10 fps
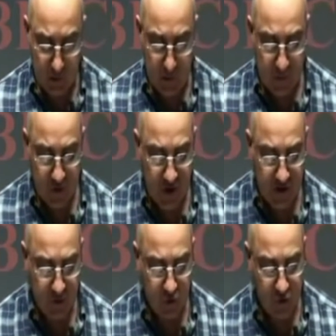Vamos a
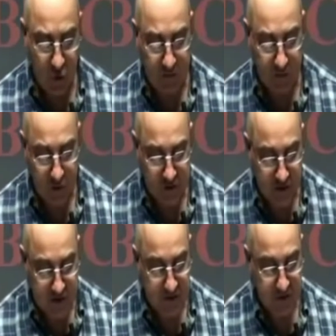leer unos cuantos
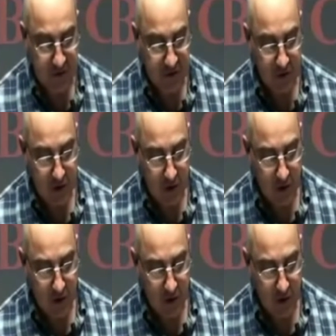textos